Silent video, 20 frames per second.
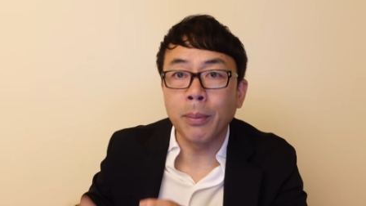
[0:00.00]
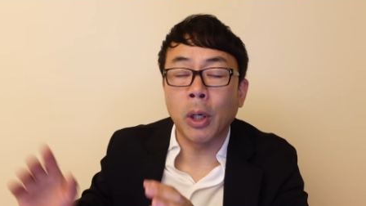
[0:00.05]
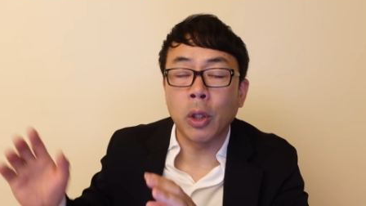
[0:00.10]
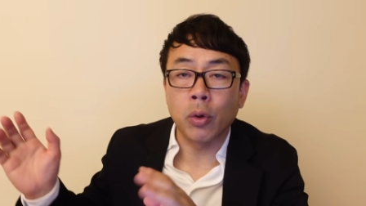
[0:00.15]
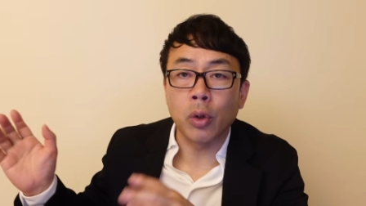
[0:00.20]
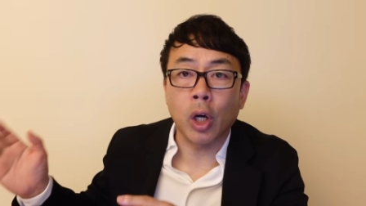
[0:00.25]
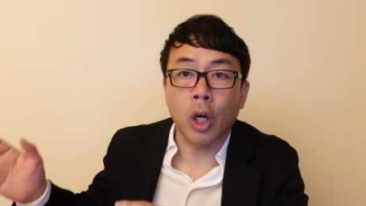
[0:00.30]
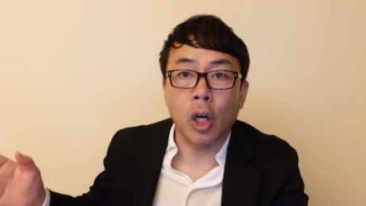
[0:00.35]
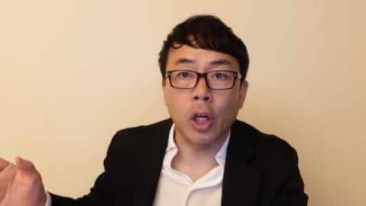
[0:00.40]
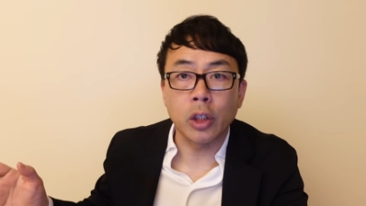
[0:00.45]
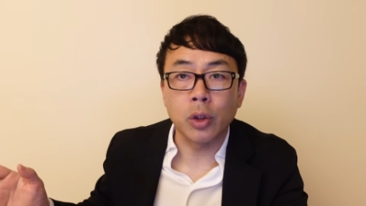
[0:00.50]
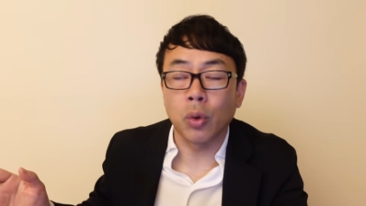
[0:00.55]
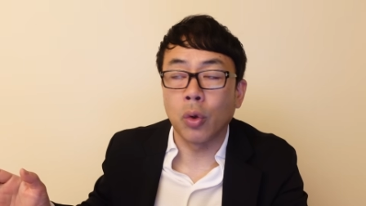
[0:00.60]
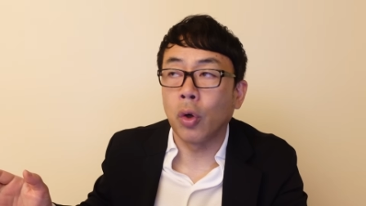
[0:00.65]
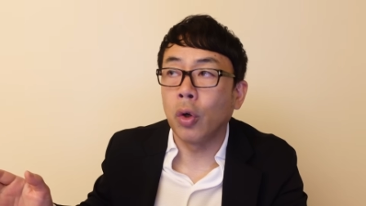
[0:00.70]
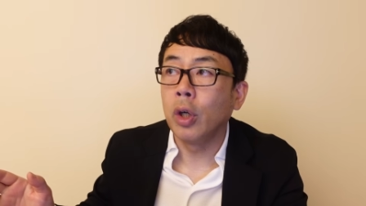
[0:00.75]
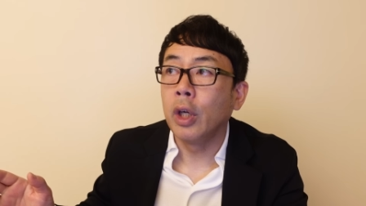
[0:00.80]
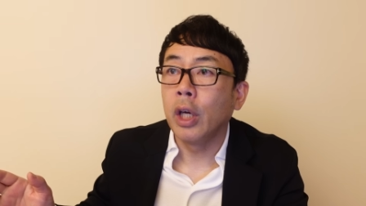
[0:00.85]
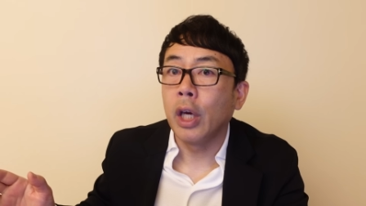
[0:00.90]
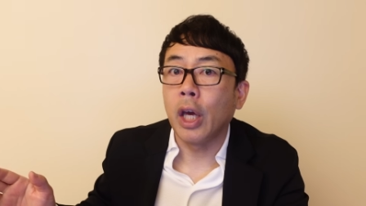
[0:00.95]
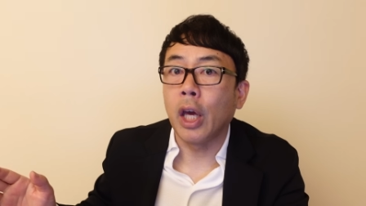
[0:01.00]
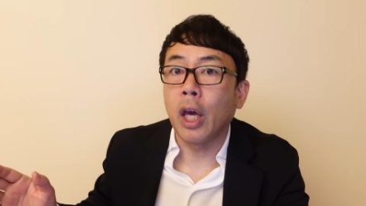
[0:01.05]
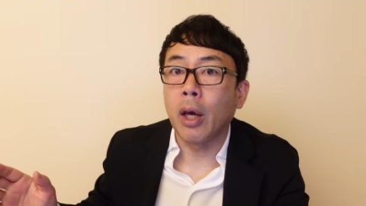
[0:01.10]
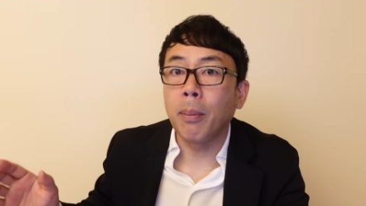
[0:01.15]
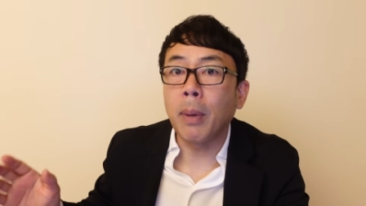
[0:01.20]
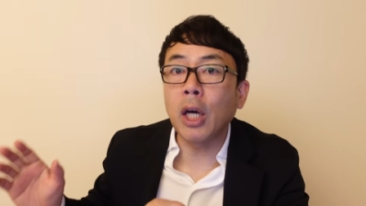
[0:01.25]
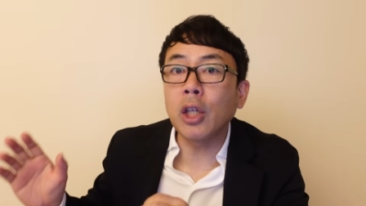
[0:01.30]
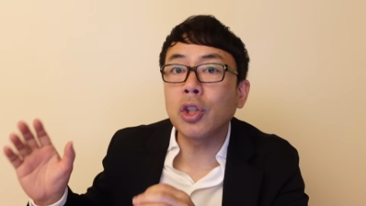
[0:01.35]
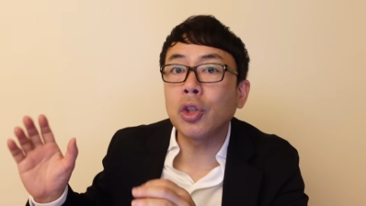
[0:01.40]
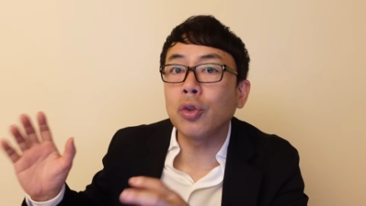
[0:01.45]
今の、だからその、
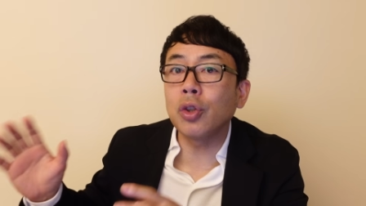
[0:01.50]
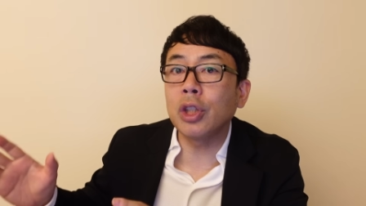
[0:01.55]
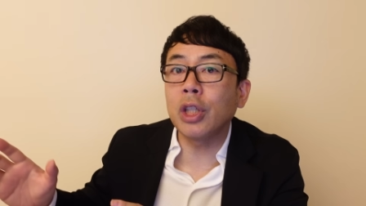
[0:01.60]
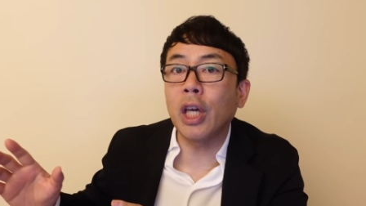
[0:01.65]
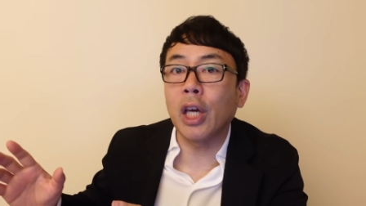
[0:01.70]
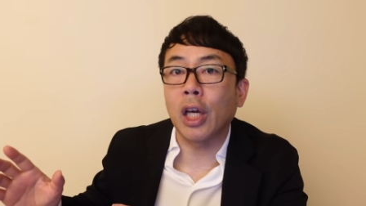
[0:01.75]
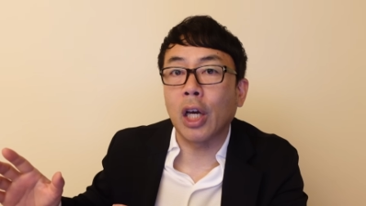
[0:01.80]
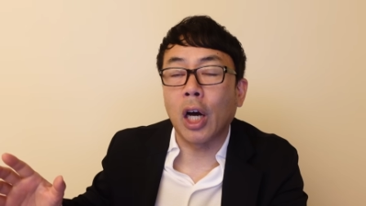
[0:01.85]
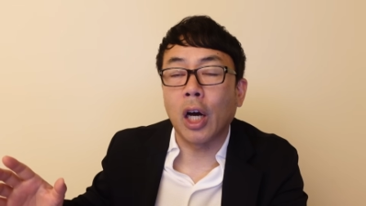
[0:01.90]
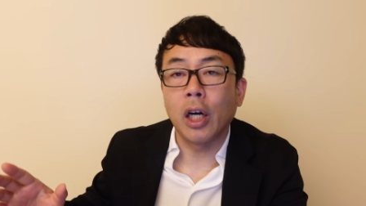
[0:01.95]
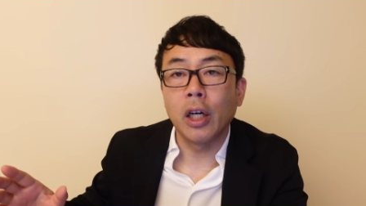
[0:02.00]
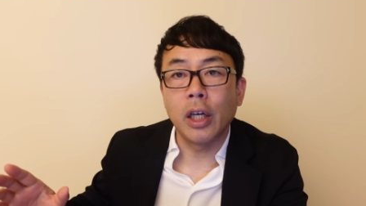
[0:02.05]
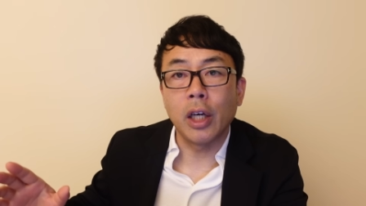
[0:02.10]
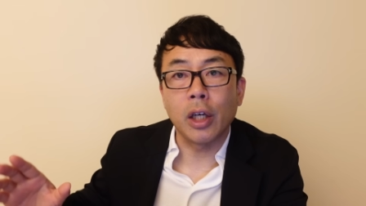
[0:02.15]
えー、満州事変が、